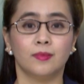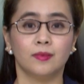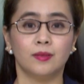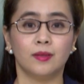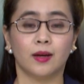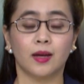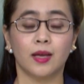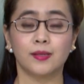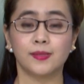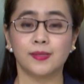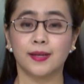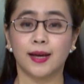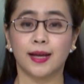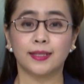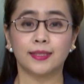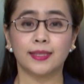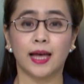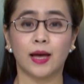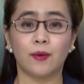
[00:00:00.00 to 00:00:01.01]
Thực hiện dự
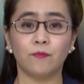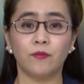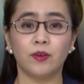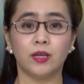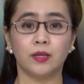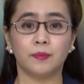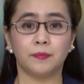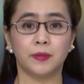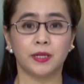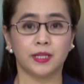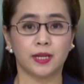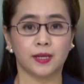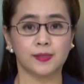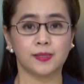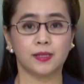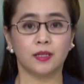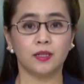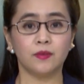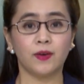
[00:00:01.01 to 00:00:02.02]
án 8 về bình
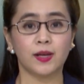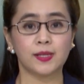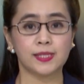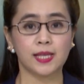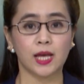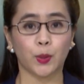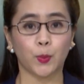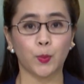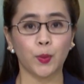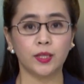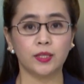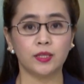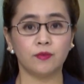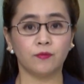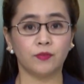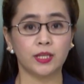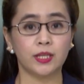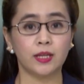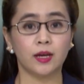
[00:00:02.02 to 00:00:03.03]
đẳng giới và giải quyết
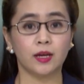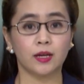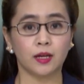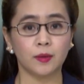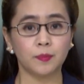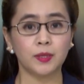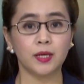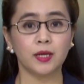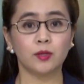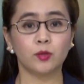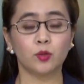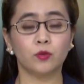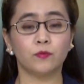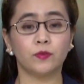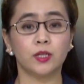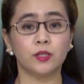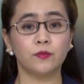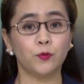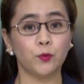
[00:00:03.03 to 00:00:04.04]
những vấn đề cấp thiết
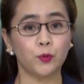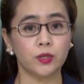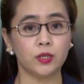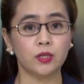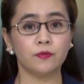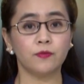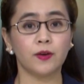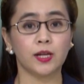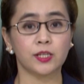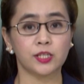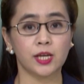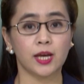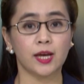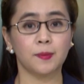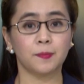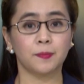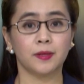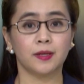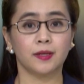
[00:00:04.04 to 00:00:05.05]
đối với phụ nữ và trẻ
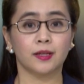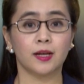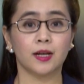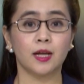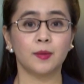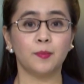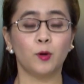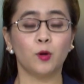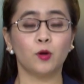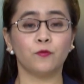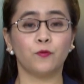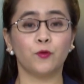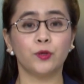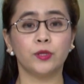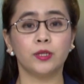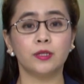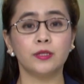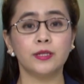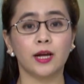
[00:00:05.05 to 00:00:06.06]
em, các cấp hội
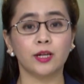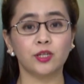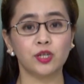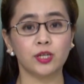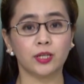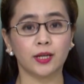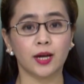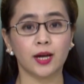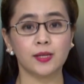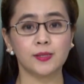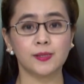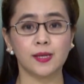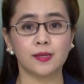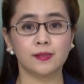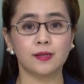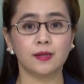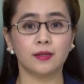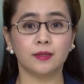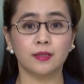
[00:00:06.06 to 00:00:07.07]
phụ nữ đã triển khai
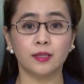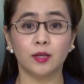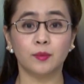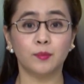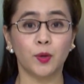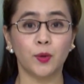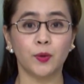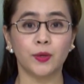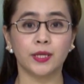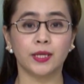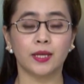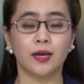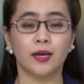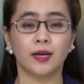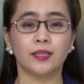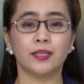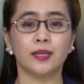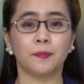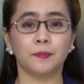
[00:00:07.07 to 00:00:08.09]
xây dựng nhiều mô hình
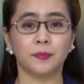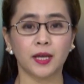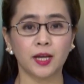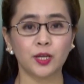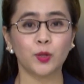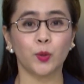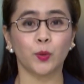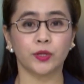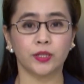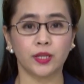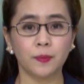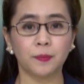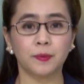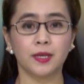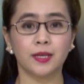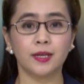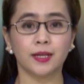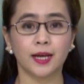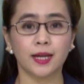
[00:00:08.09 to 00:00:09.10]
nhằm thay đổi
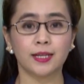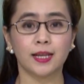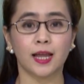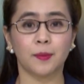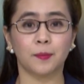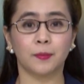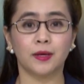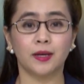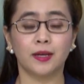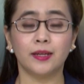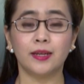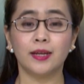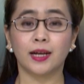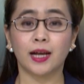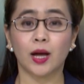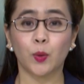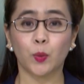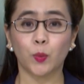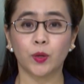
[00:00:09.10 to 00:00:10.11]
nếp nghĩ cách làm,
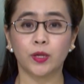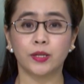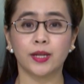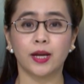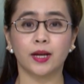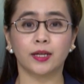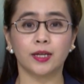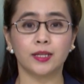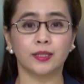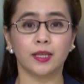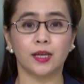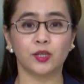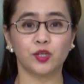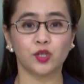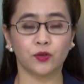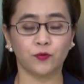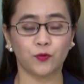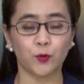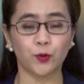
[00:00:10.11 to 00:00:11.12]
nâng cao quyền năng kinh
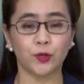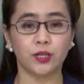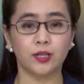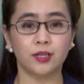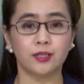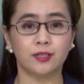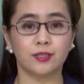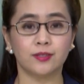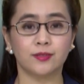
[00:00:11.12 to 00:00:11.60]
tế cho phụ nữ.